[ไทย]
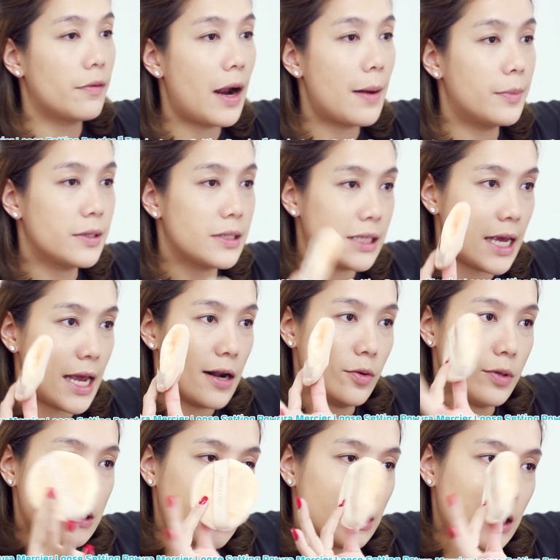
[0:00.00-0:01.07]
Laura Mercier
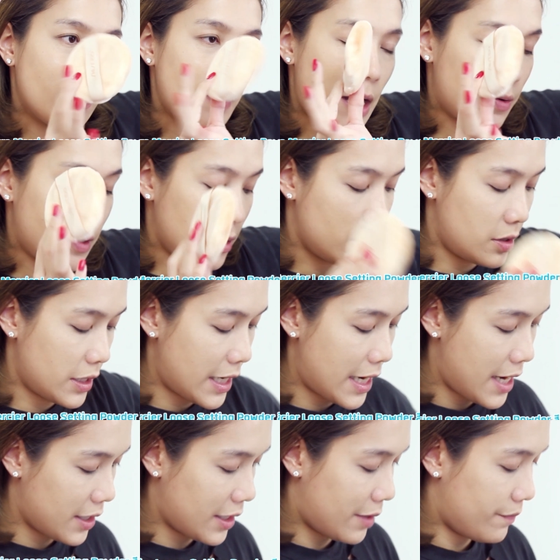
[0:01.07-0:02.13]
Loose Setting Powder นะ
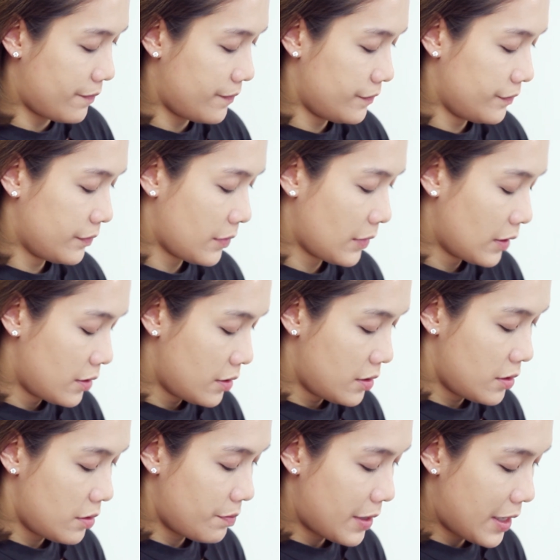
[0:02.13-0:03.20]
คะกับ
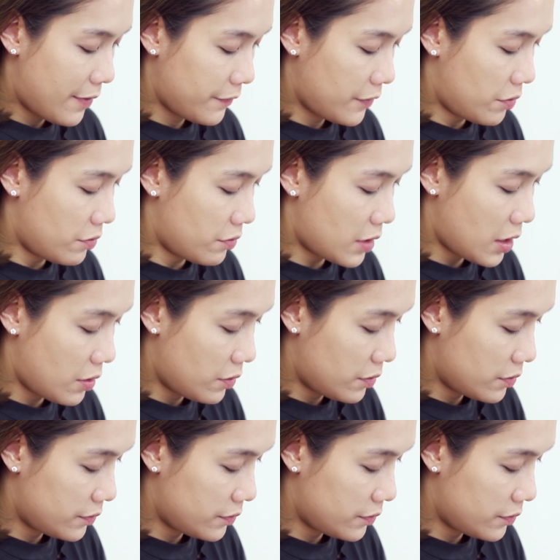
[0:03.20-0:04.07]
ของเรา